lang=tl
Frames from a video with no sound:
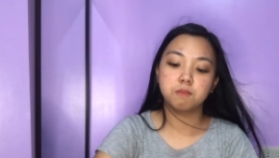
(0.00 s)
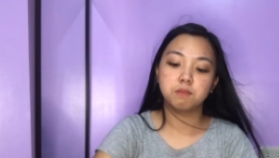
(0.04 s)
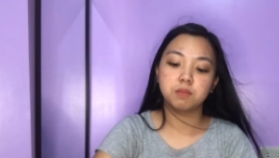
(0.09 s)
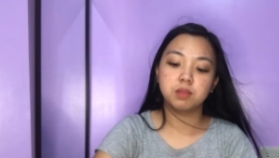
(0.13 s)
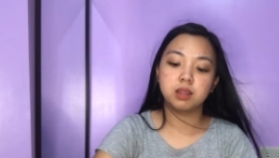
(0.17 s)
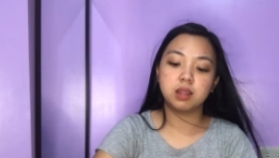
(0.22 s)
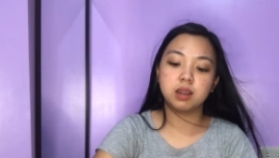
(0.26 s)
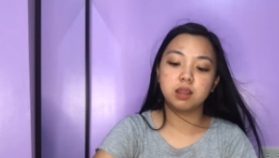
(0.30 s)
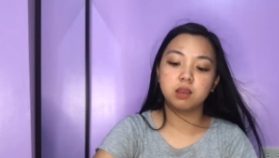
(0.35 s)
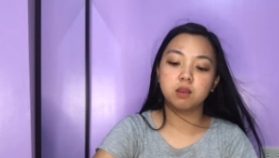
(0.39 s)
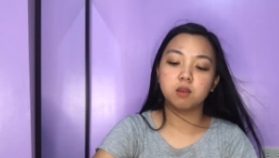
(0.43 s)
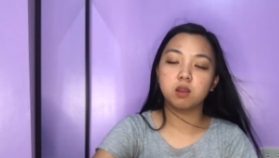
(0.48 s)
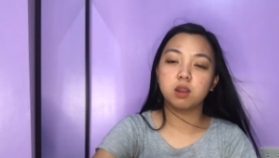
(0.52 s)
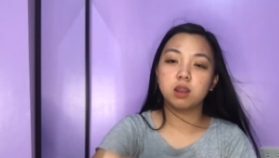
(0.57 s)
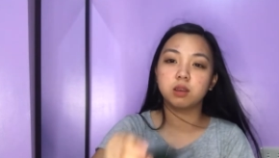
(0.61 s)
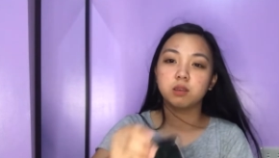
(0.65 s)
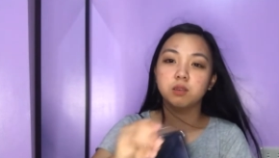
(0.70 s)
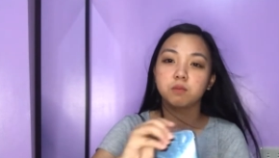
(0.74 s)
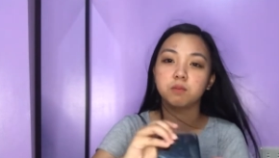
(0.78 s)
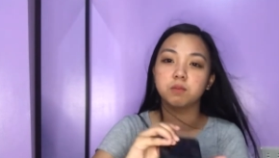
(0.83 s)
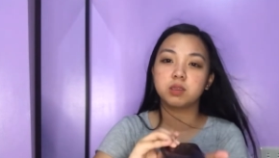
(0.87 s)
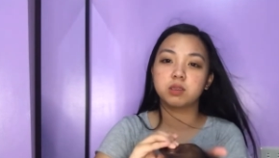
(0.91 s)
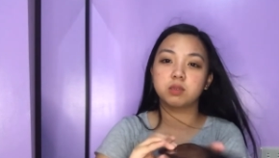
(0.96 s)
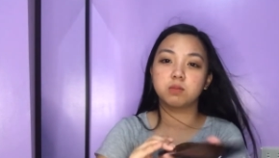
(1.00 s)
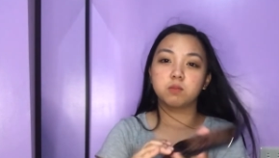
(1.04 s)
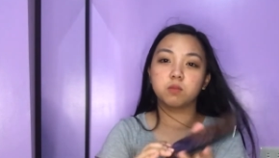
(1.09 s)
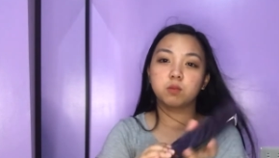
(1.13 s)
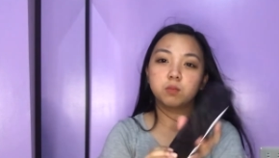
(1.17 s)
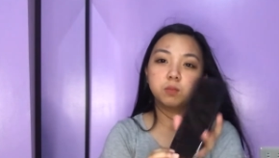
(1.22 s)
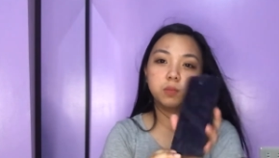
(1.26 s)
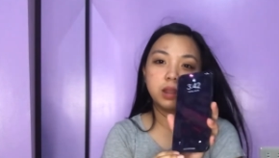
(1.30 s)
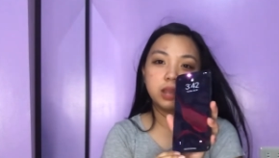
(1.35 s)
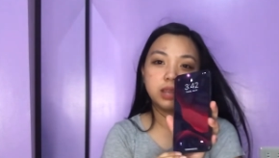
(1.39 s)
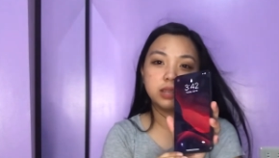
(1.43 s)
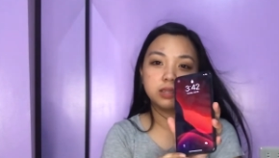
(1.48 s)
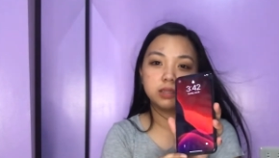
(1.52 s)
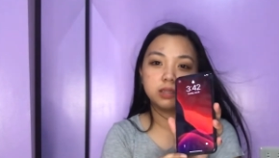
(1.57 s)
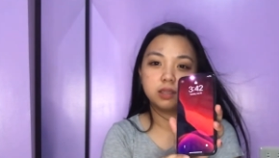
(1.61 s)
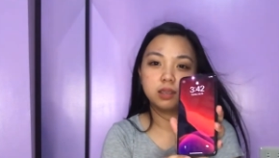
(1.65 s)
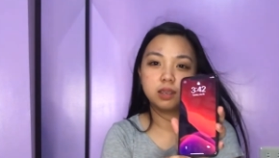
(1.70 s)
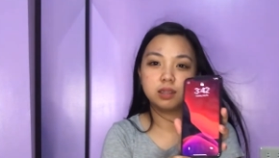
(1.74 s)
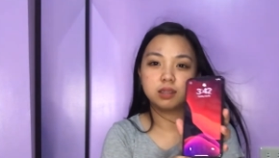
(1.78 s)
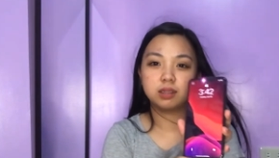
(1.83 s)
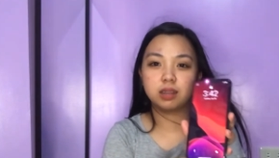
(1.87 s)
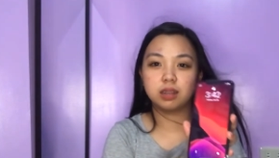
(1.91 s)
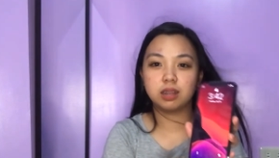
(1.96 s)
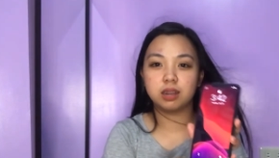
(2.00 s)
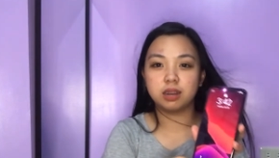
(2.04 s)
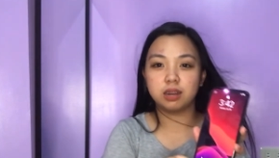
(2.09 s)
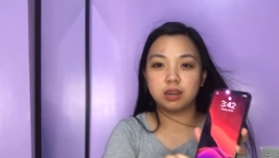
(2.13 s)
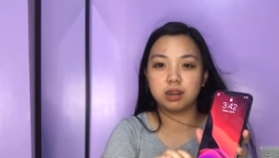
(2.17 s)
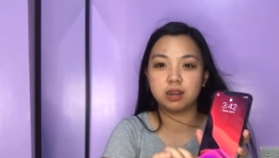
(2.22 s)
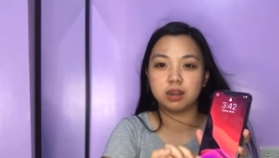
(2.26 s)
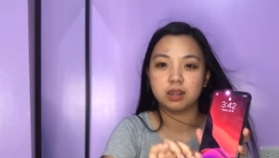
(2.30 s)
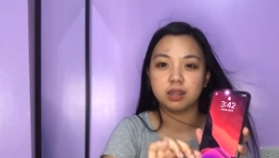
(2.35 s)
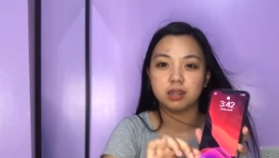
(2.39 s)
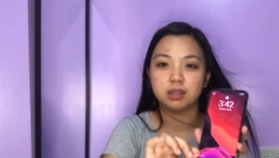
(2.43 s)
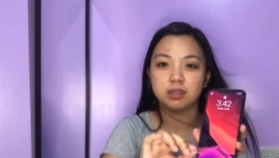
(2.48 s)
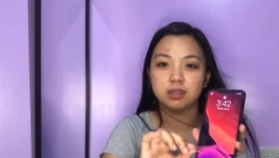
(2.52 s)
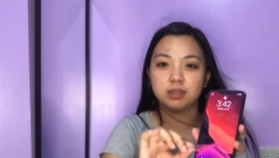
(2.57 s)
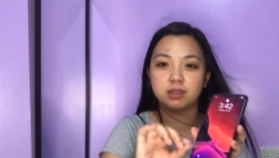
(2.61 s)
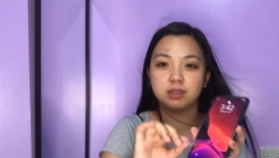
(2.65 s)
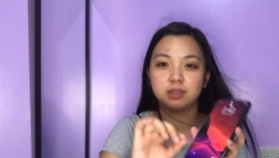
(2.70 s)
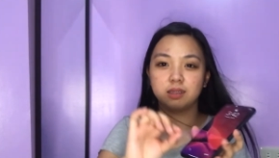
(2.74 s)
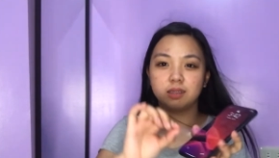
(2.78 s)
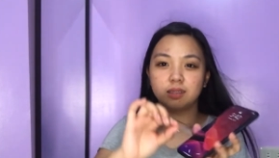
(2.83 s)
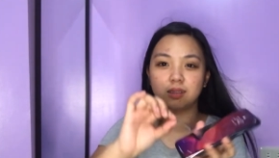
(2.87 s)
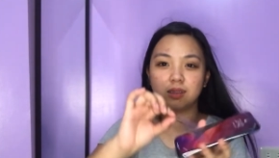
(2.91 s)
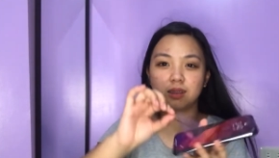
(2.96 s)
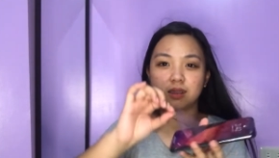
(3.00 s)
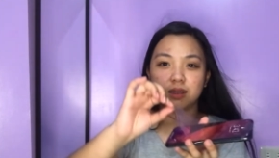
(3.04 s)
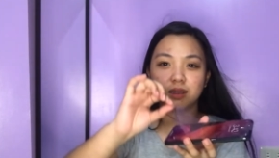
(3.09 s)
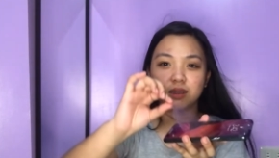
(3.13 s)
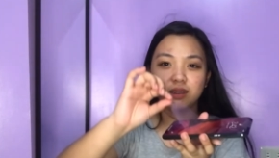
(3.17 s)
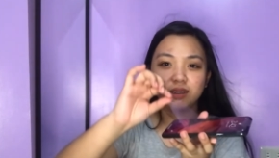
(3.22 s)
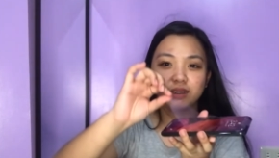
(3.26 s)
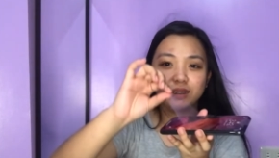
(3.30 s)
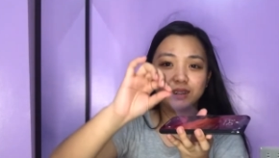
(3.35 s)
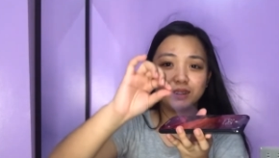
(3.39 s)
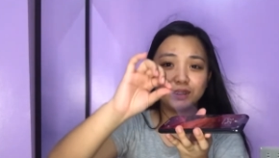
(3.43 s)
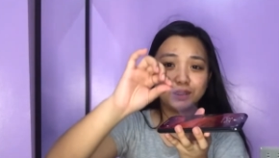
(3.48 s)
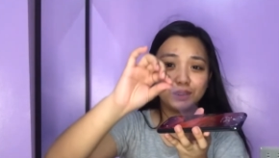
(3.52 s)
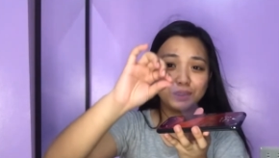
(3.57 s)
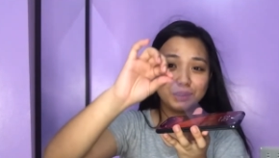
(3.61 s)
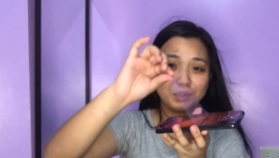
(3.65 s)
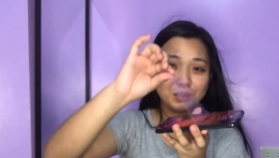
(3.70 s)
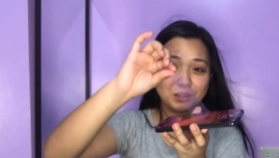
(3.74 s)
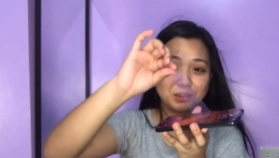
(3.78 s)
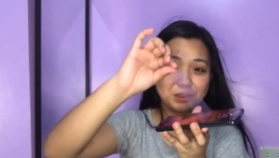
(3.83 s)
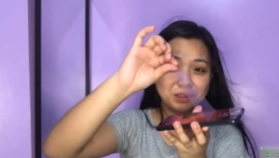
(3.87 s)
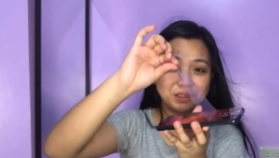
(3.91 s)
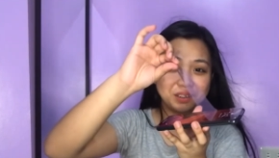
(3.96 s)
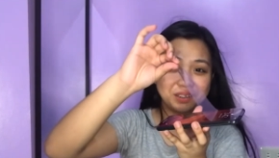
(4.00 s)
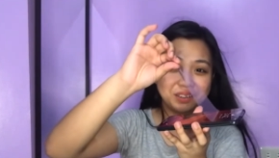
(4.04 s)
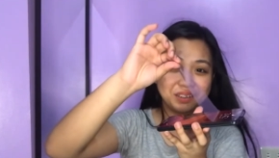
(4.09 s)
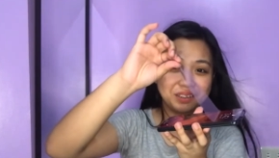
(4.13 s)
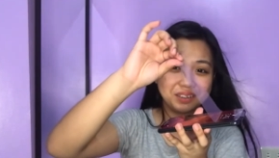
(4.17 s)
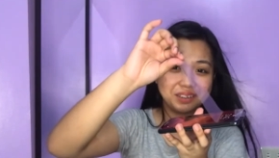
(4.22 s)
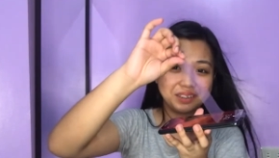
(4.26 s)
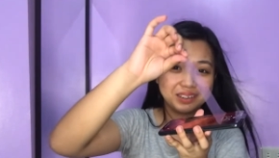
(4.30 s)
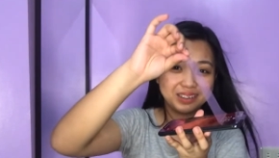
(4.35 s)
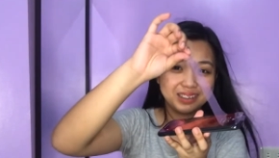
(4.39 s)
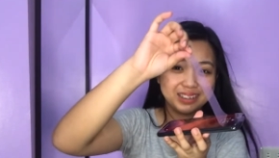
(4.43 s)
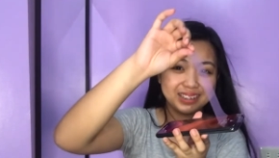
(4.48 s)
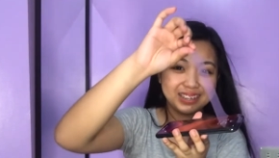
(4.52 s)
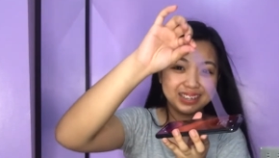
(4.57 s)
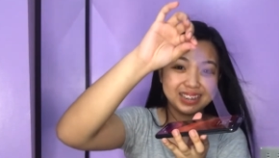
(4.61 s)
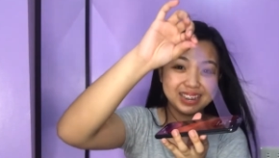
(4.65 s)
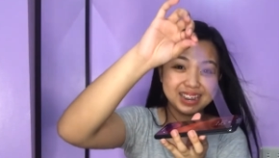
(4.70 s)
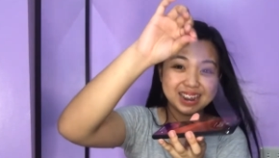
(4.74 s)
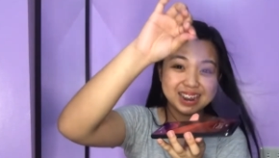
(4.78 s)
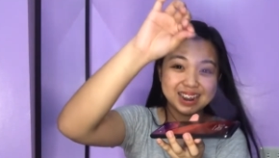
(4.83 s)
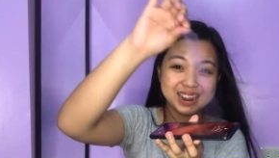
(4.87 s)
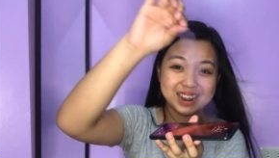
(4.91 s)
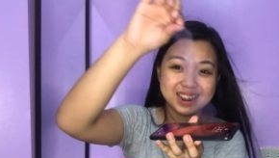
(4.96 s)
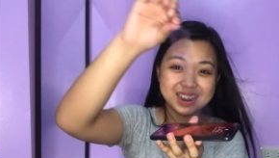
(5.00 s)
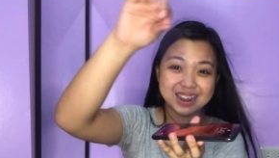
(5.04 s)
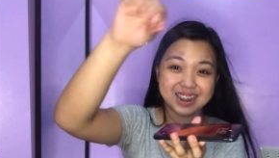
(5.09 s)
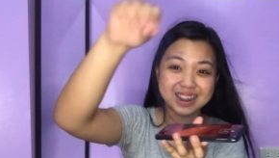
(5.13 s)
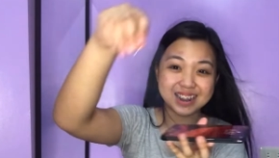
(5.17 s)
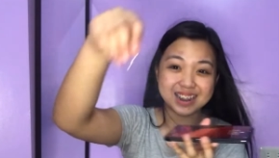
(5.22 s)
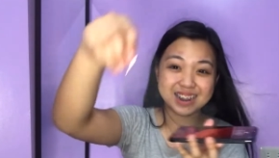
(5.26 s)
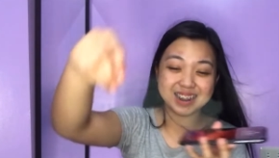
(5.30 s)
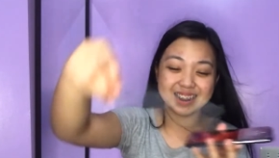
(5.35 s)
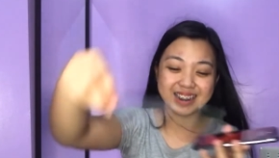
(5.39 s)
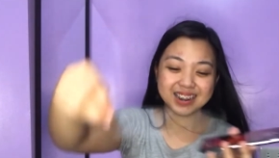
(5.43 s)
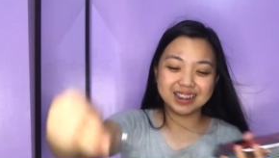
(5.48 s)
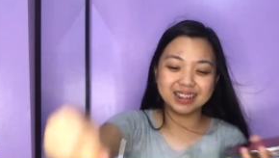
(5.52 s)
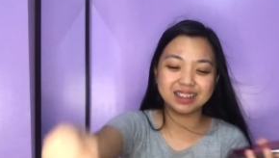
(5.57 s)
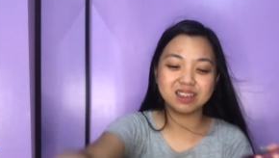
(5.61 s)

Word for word: Binalik ko lang yung mismo plastic. At tagalin na natin. Tagalin na natin. Yeah!